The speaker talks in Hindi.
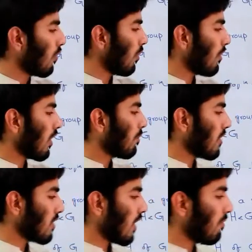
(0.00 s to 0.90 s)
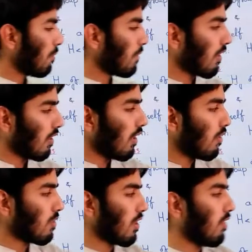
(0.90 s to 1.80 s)
कोई भी अगर हम एच से एलिमेंट पकड़ते
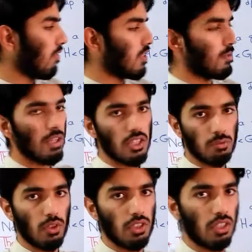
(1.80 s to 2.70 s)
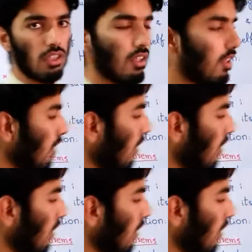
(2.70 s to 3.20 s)
हैं उसका इन्वर्स भी एच में होना चाहिए